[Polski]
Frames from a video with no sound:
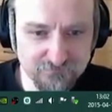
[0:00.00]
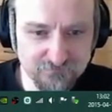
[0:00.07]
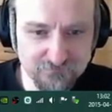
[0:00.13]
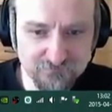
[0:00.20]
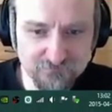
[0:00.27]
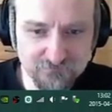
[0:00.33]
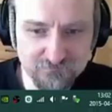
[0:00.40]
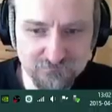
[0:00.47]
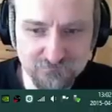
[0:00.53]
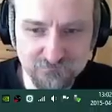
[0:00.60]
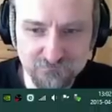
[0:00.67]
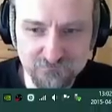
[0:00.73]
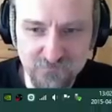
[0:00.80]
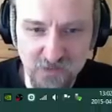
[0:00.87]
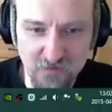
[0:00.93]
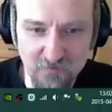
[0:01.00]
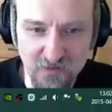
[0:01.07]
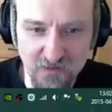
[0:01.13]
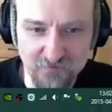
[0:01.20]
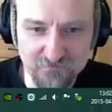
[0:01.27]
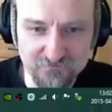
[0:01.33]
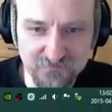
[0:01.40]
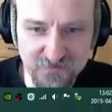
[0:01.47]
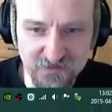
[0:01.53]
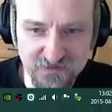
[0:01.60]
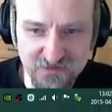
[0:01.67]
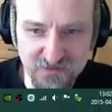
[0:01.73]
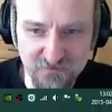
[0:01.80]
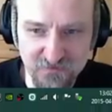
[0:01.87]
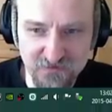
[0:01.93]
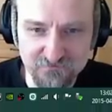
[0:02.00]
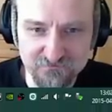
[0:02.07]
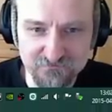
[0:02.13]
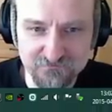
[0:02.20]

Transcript: Hmm, dobra, jedziemy.